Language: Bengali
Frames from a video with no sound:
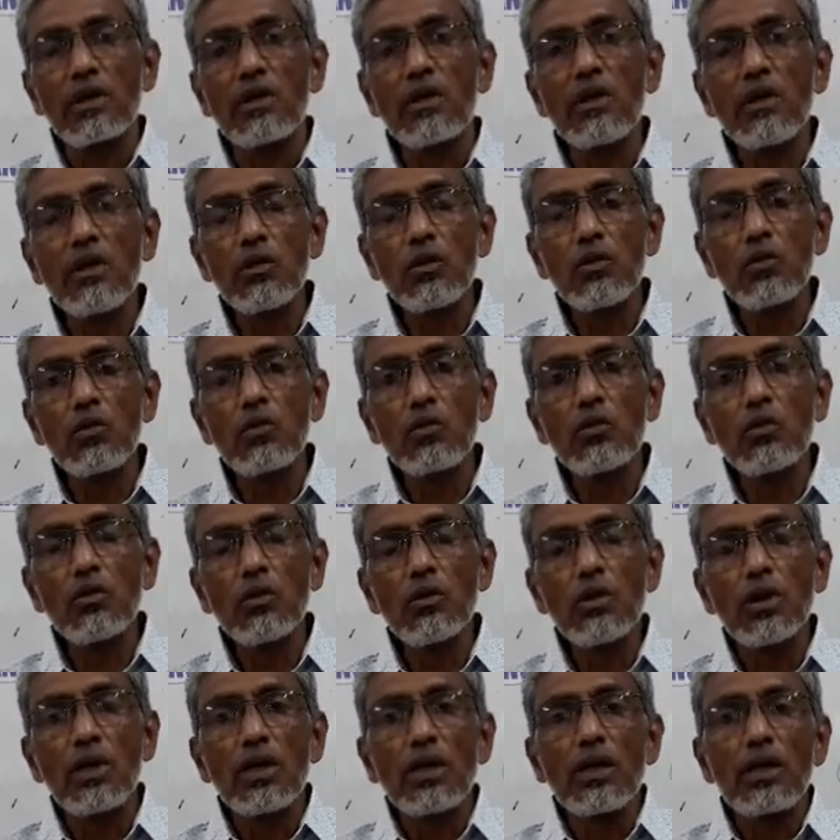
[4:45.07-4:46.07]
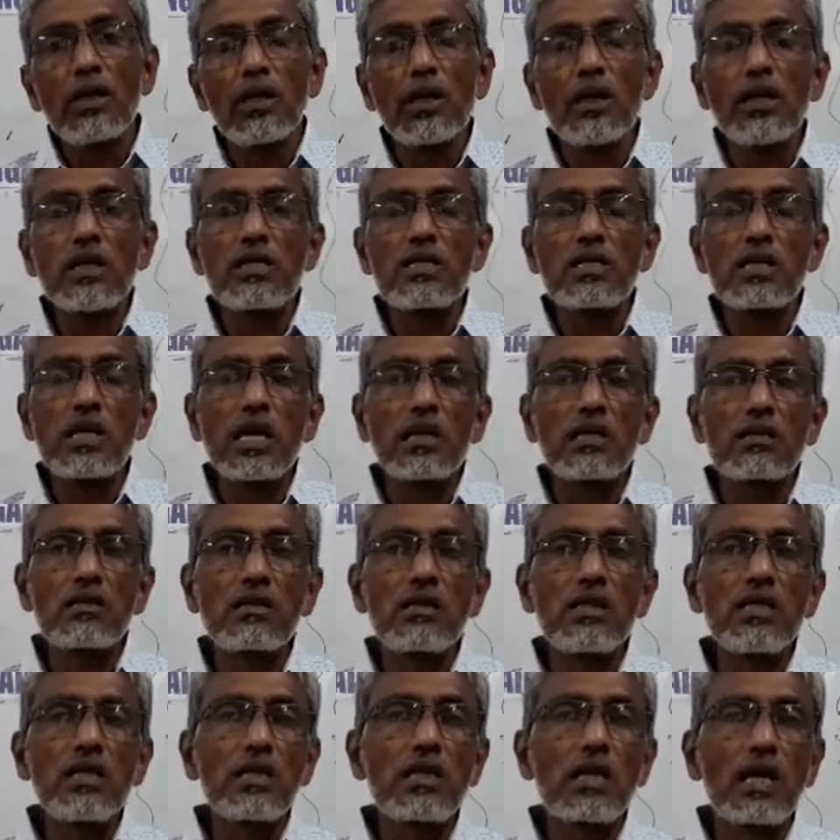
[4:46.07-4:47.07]
কিন্তু এই
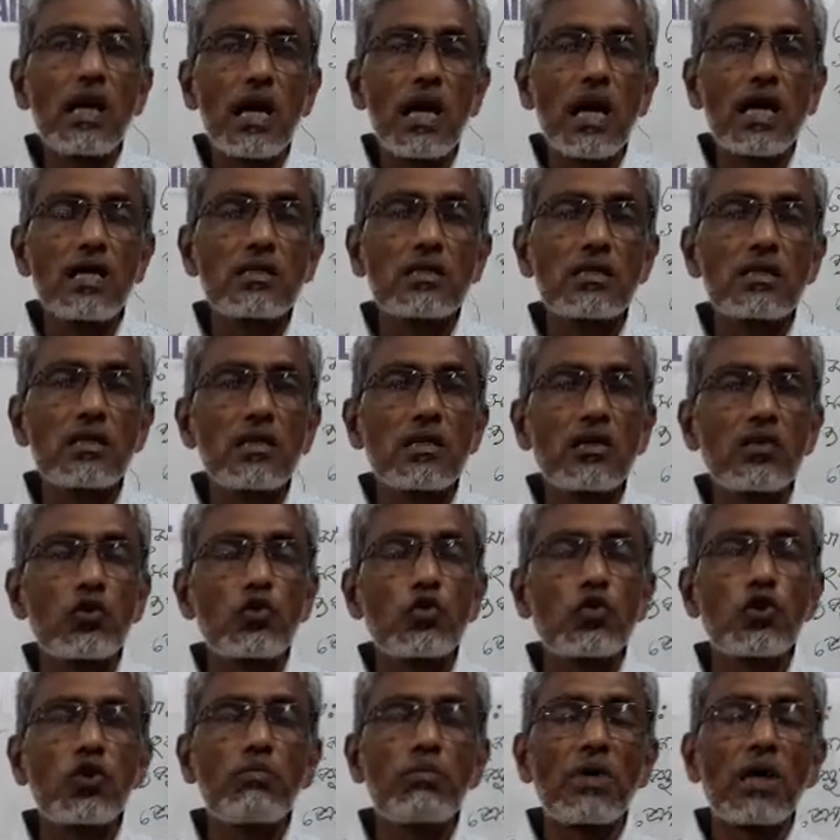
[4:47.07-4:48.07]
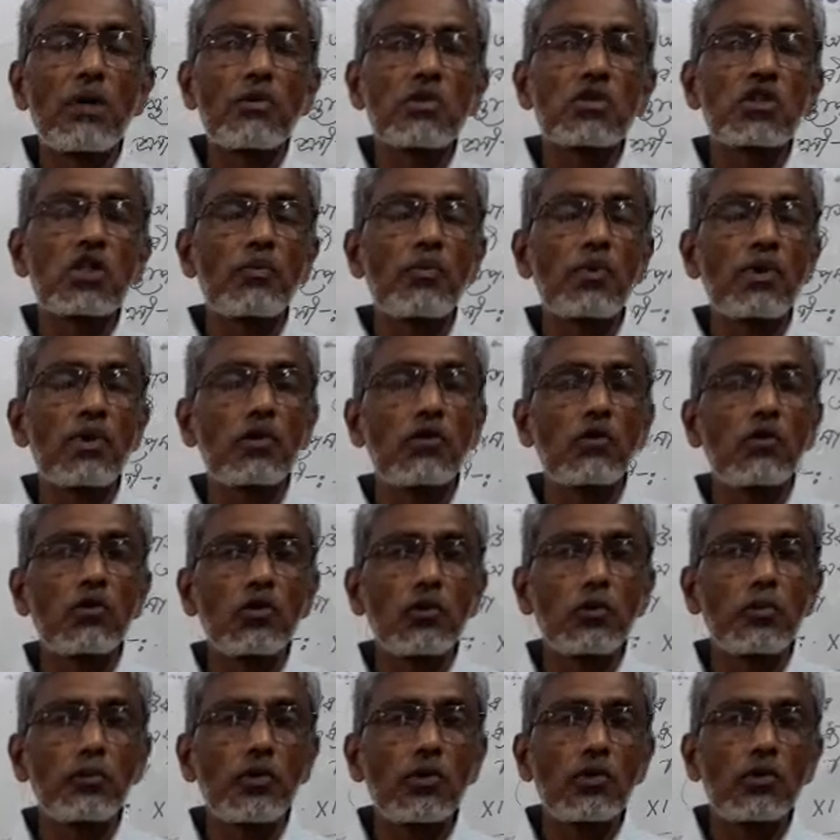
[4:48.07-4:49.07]
সাতটি কাজ যদি ব্যবস্থাপনা
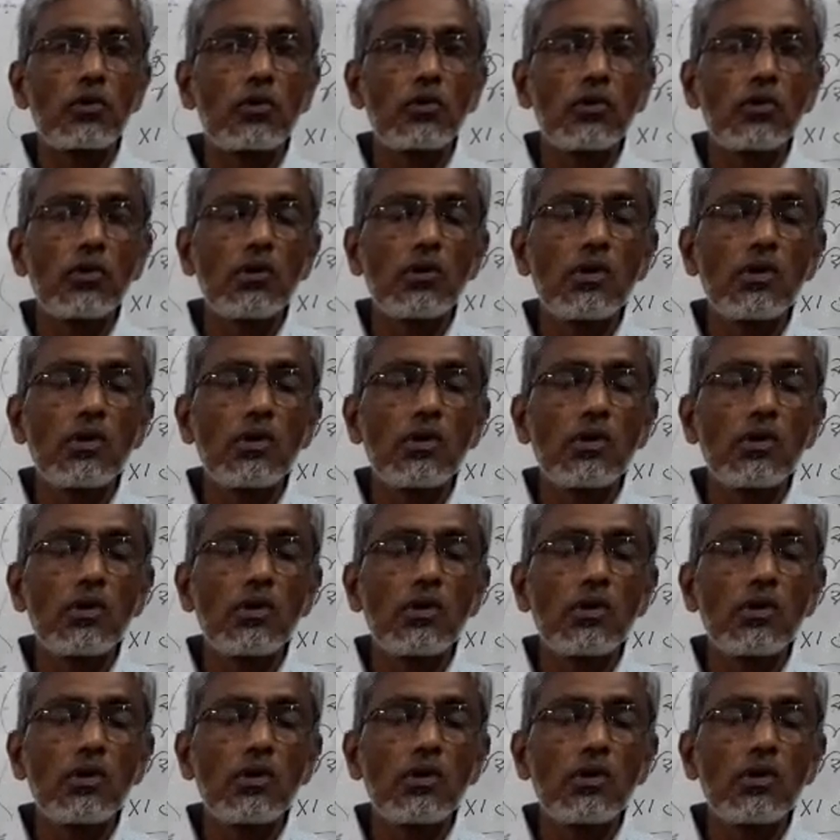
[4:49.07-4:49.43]
কর্তৃপক্ষ